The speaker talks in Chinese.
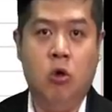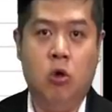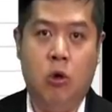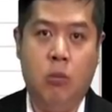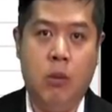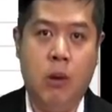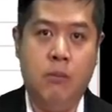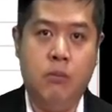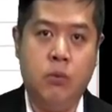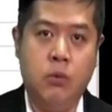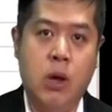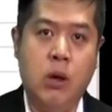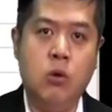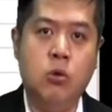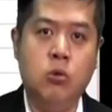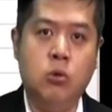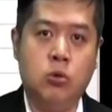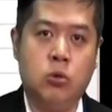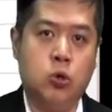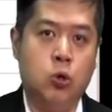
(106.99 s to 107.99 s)
我们不会
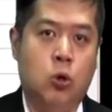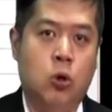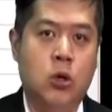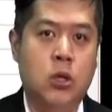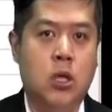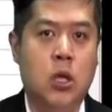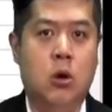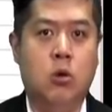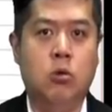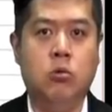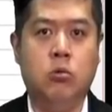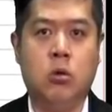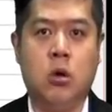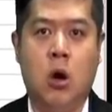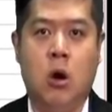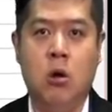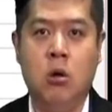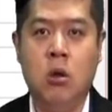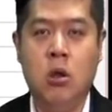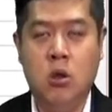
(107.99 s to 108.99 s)
忽多又忽
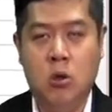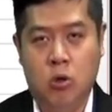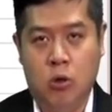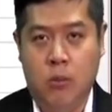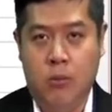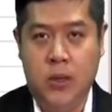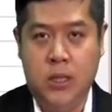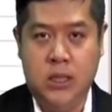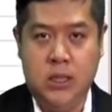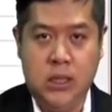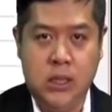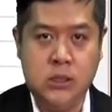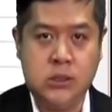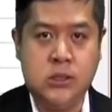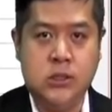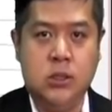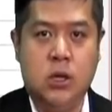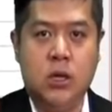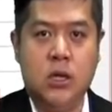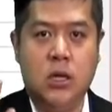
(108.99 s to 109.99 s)
空，我们一定
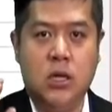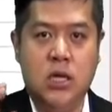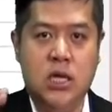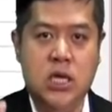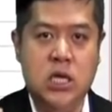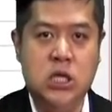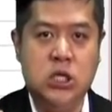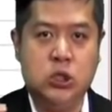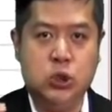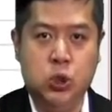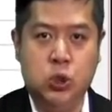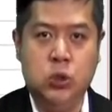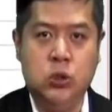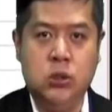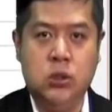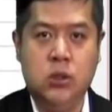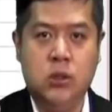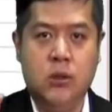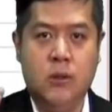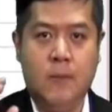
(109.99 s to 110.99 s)
是有一个依
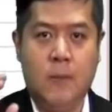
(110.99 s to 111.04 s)
据，